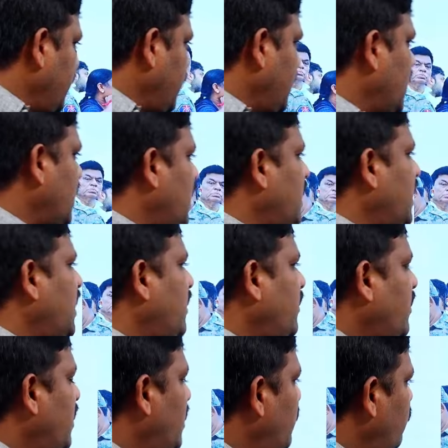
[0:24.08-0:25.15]
నిన్న అలాగే
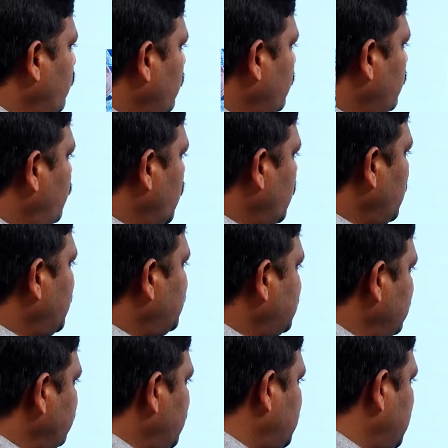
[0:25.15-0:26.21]
పొంగులేటి
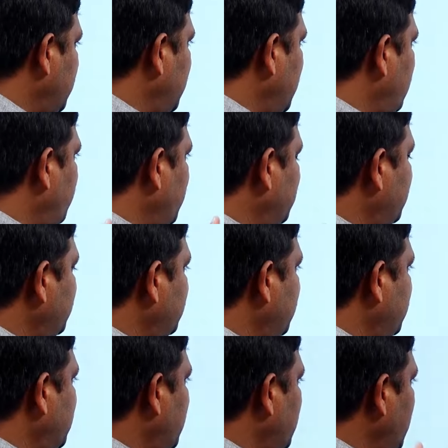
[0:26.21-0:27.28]
శ్రీనివాస్ రెడ్డి గారు మంత్రి
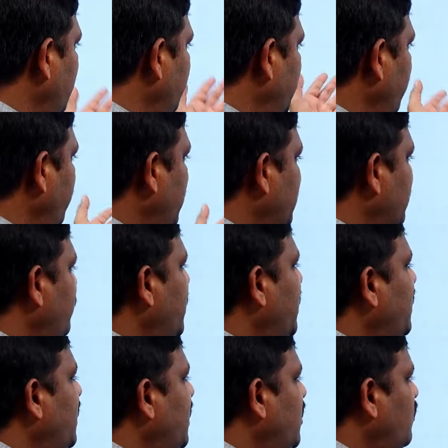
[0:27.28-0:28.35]
శ్రీతక్క ఎంపీ బలరాం
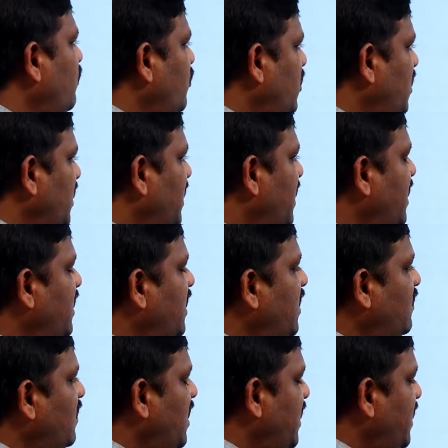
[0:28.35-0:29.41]
నాయక్ గారు మురళీ నాయక్
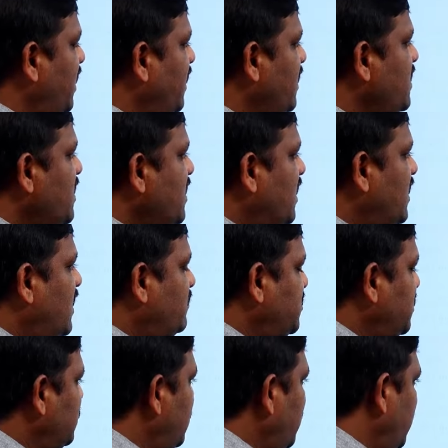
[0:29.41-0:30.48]
గారు అలాగే
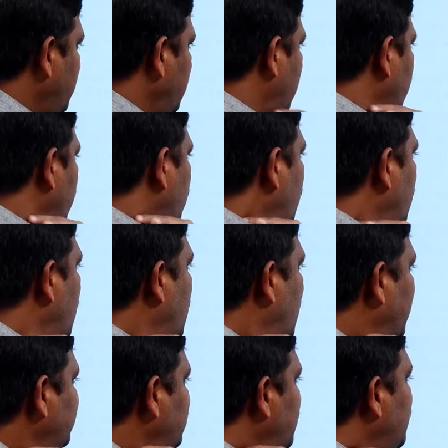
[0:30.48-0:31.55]
రామచంద్ర నాయక్ గారు
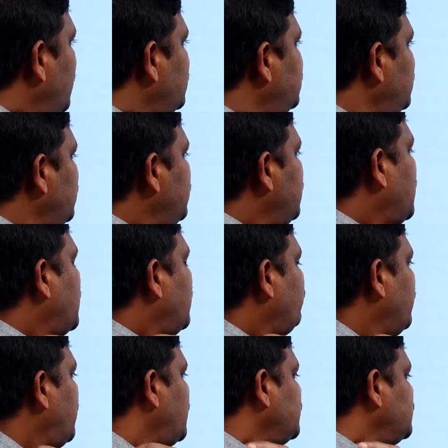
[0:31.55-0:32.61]
అందరం కలిసి అక్కడికి
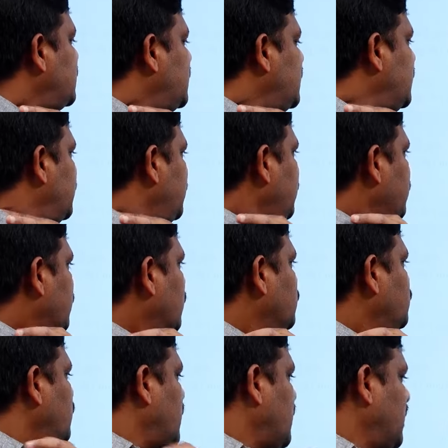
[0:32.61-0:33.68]
వెళ్ళడం జరిగింది
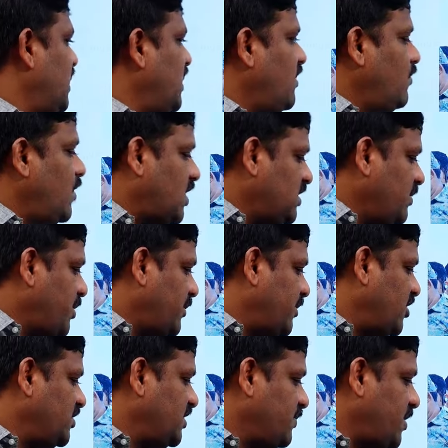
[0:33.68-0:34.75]
సో అక్కడ వరద
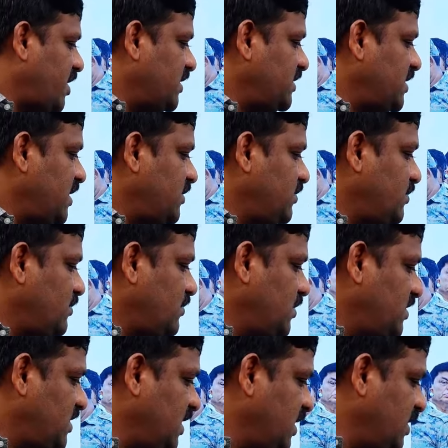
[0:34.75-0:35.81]
ప్రభావిత ప్రాంతాలను
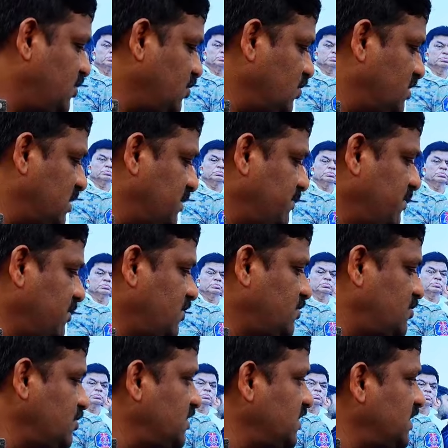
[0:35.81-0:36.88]
తిరిగి చూసినాం
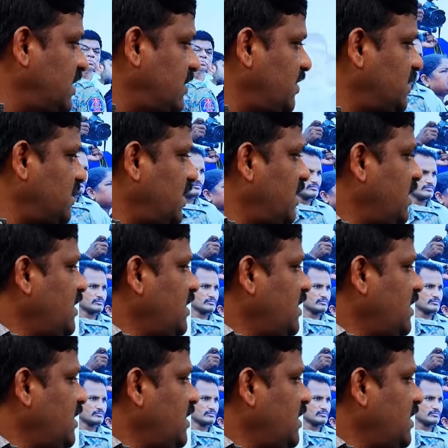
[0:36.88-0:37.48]
చూసిన తర్వాత